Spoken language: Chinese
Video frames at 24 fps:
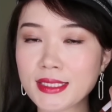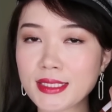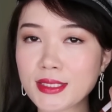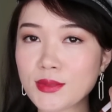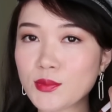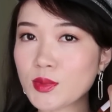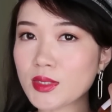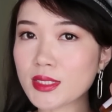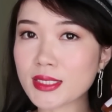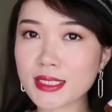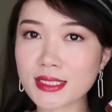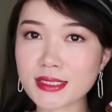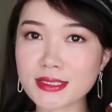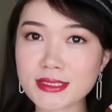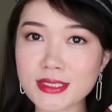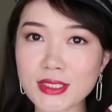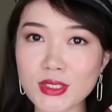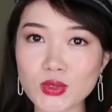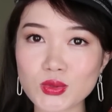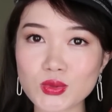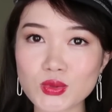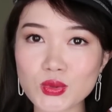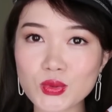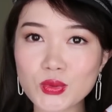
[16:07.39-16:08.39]
你们应该知
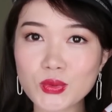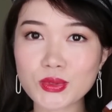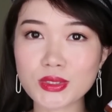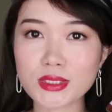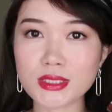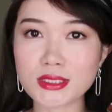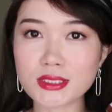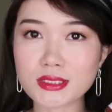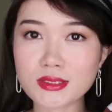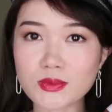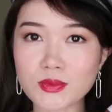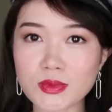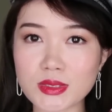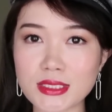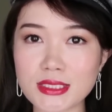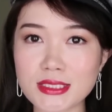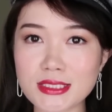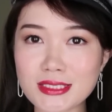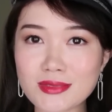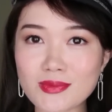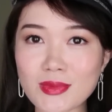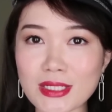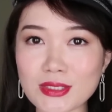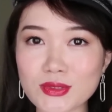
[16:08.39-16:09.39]
道搓泥什么意
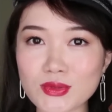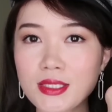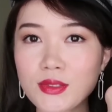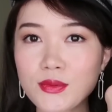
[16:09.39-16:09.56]
思吧？